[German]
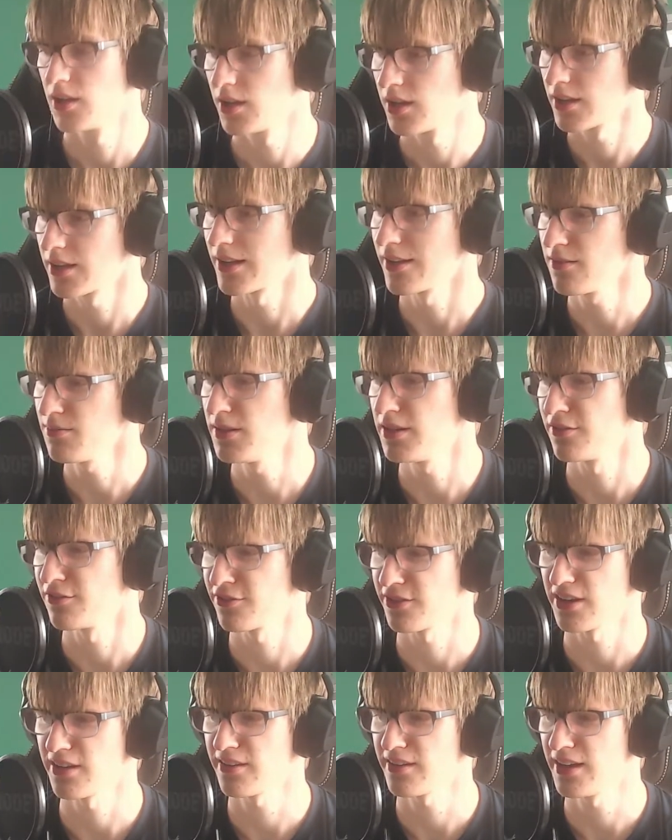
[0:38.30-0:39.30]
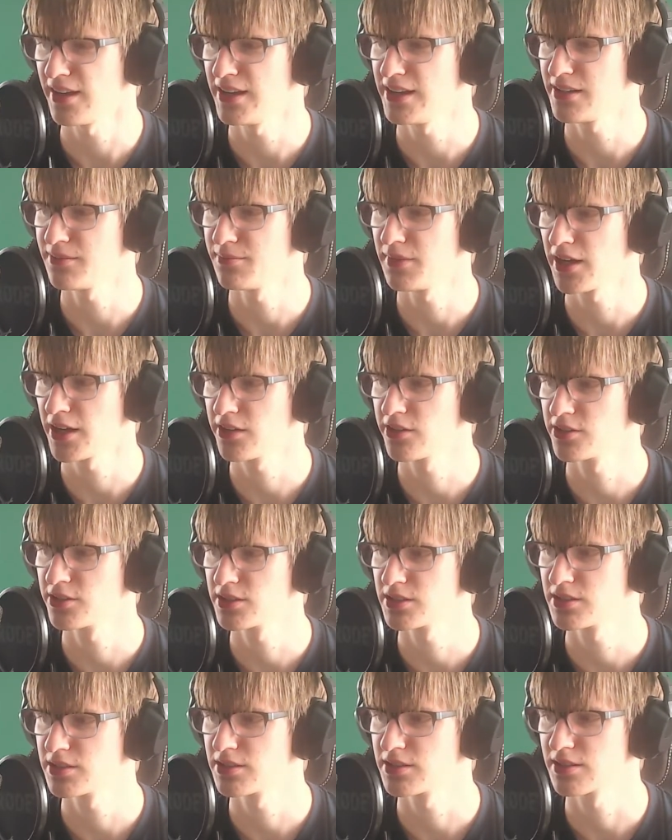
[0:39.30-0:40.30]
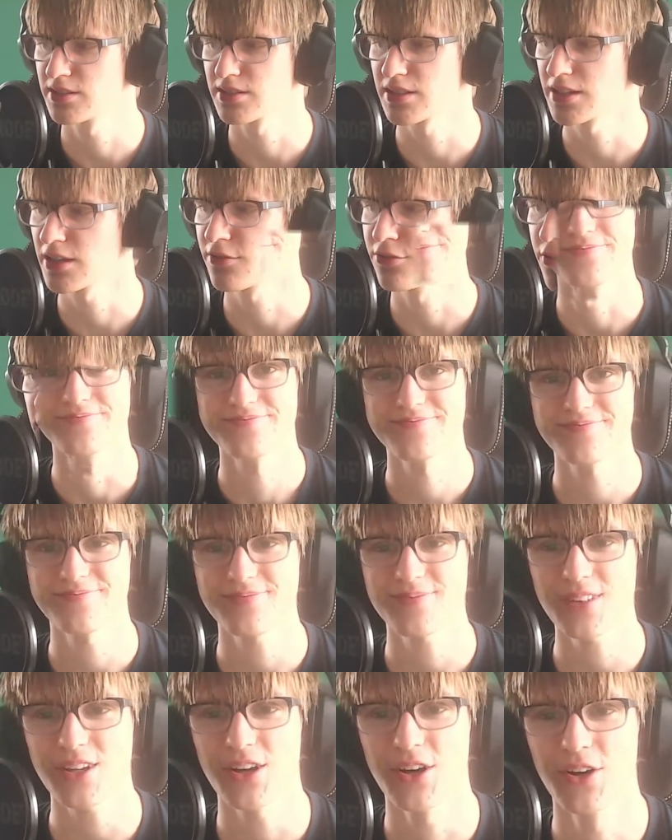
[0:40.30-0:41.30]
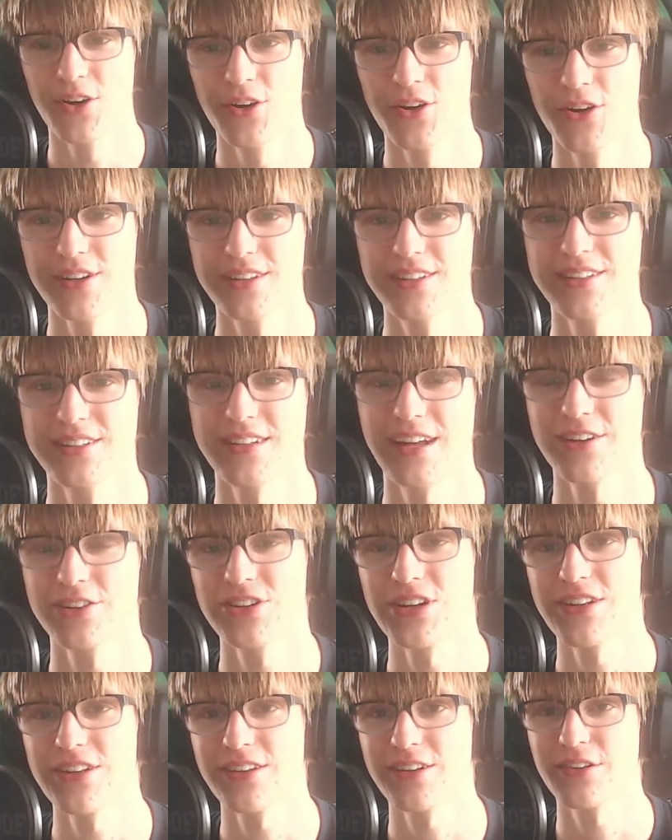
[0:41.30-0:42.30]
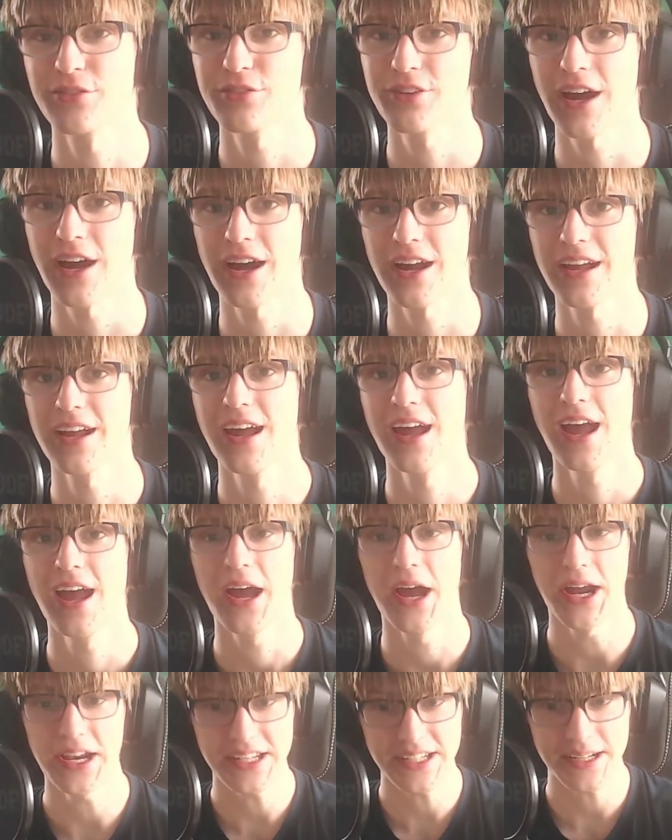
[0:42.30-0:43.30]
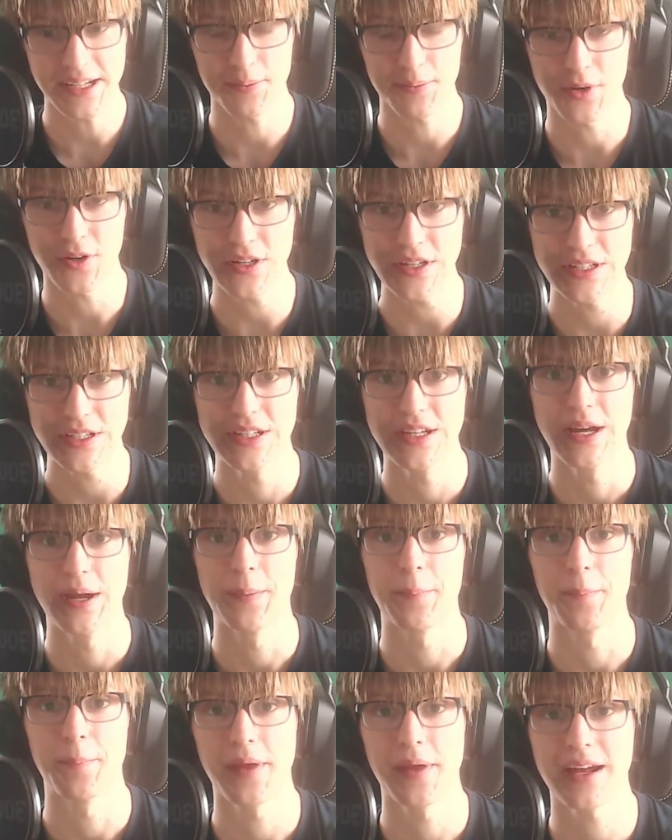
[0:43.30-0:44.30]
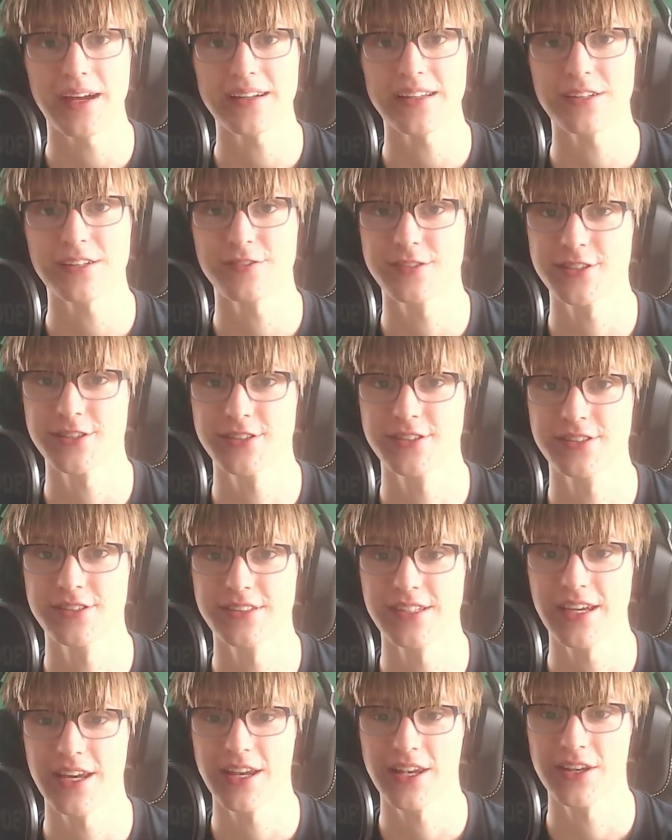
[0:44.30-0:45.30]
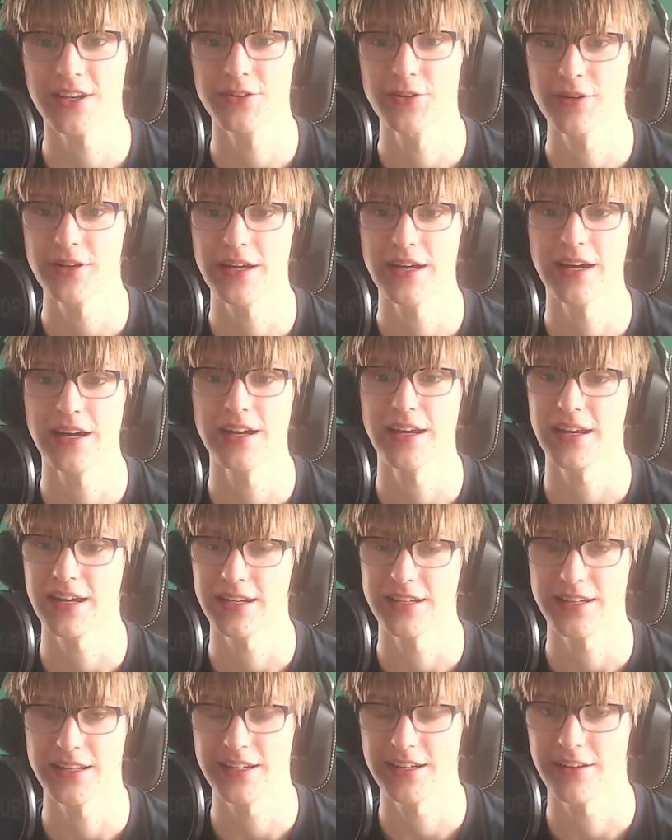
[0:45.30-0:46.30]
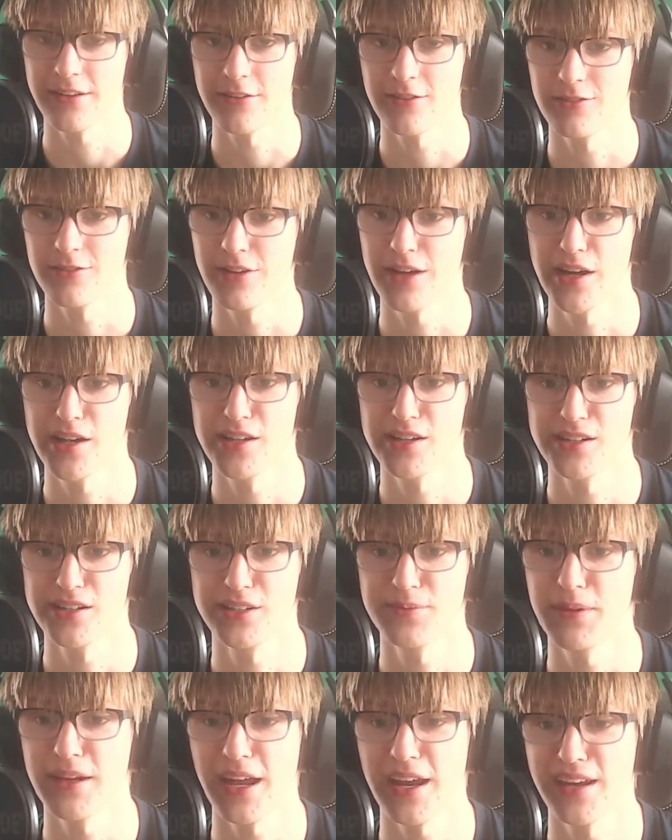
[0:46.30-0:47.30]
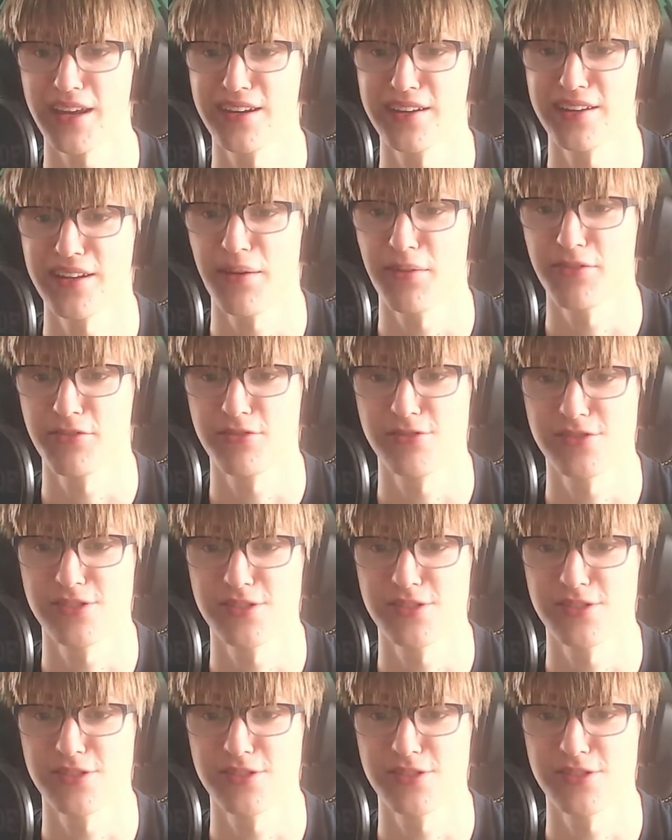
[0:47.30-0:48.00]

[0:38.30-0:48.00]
Kannst du mal die Fresse halten, mein Gott? Das regt voll auf. Und da stellt sich die Frage, hättet ihr Bock, mehr davon zu sehen oder eher nicht so? Weil ich bin echt der große